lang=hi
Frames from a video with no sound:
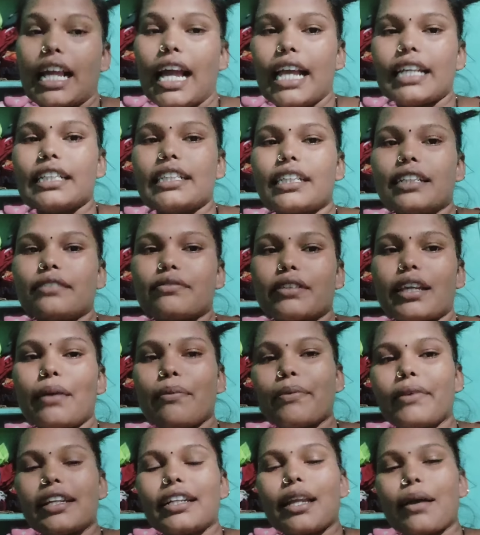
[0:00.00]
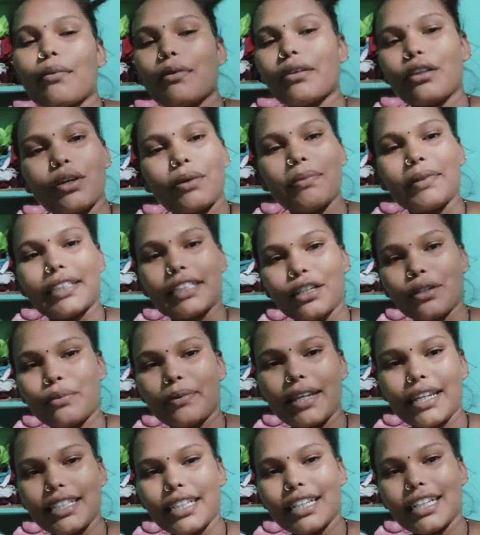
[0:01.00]
ऐसे क्या पता ना लोगों का बच्चा को
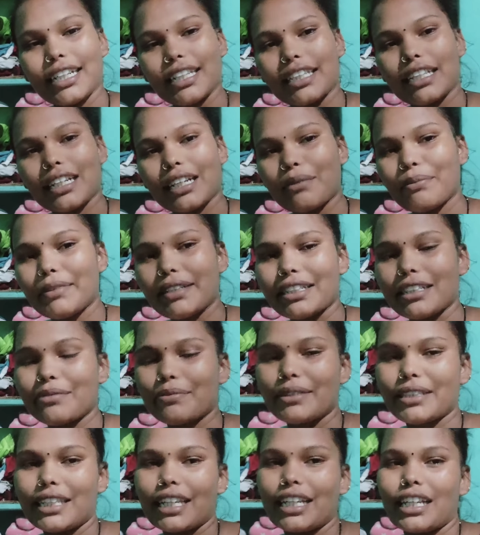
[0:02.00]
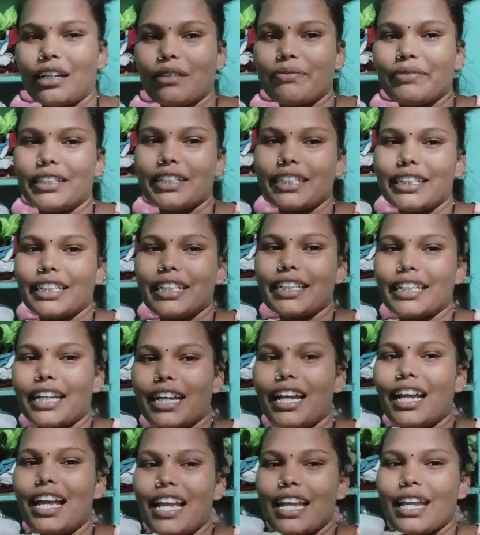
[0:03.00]
भी ऐसे करता है कमेंट करके बताइएगा फ्रेंड ठीक
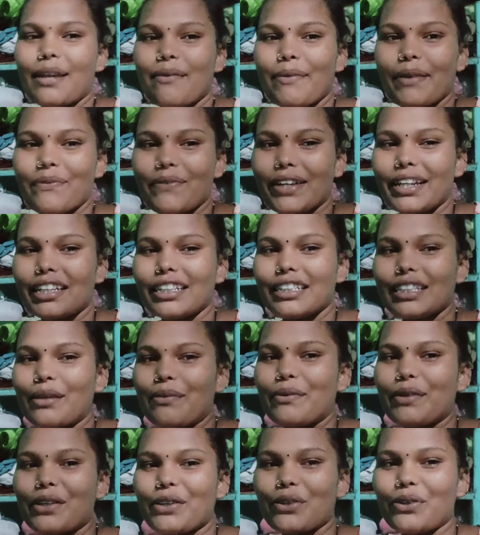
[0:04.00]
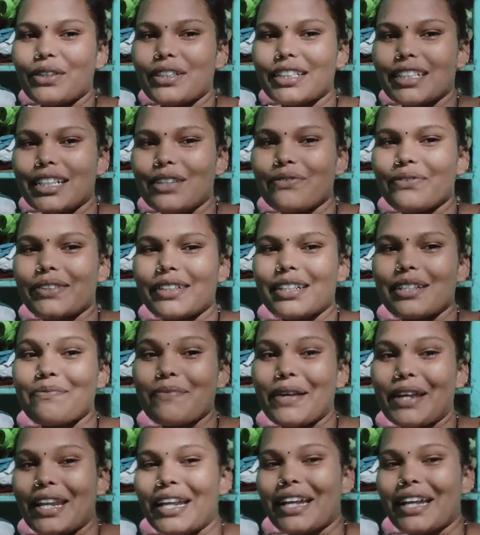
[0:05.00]
है ये मेरा फर्स्ट टाइम है ना तो इसलिए फ्रेंड मैं